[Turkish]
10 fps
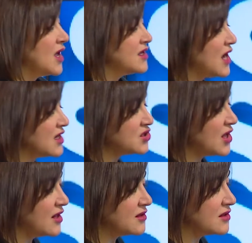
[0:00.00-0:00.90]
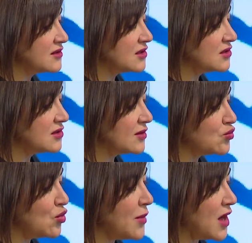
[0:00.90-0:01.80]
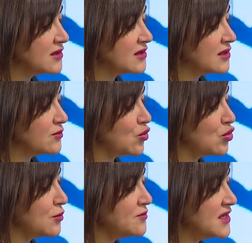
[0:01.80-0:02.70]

Yaşlandıklarında bu bantların boyu